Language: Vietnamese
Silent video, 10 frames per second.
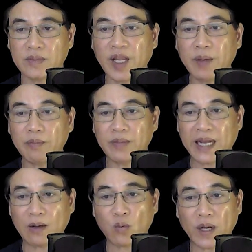Đêm
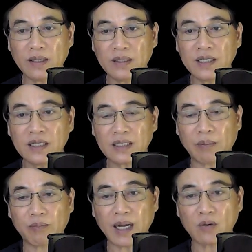đã quánh trước
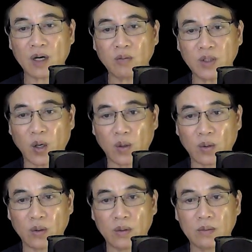tầm mắt của ông
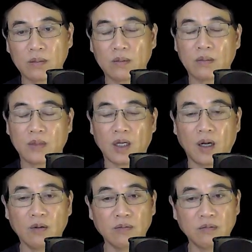Độ.
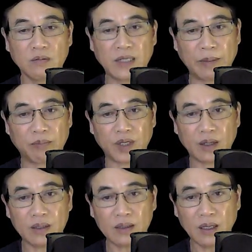Ông nằm
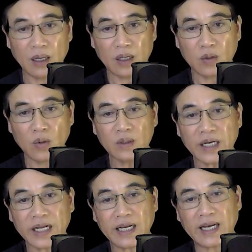đó, cuốn
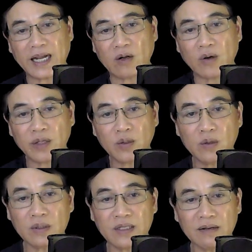lấy cái làn khói
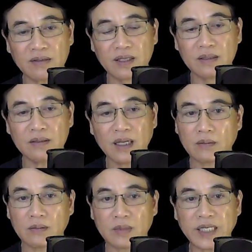thuốc chất dưỡng
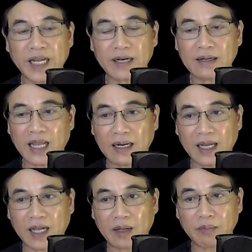đang
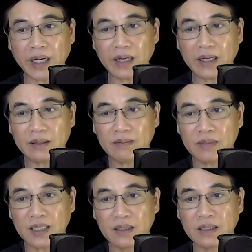là bay lên
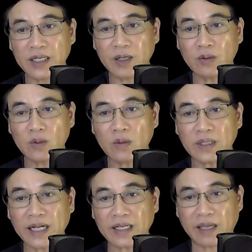từ cái điếu thuốc
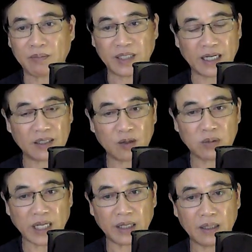đang kẹp chặt trong
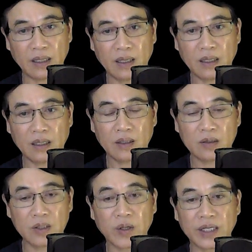tay,
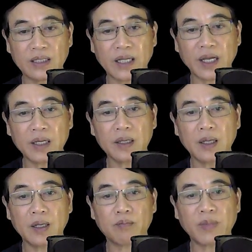rồi cứ thế
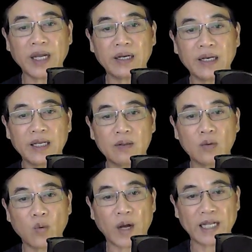bay lên
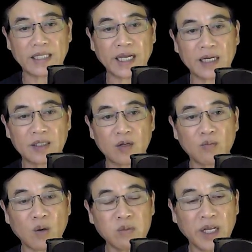hòa tan trong
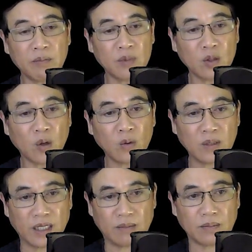bóng đêm cô tịch.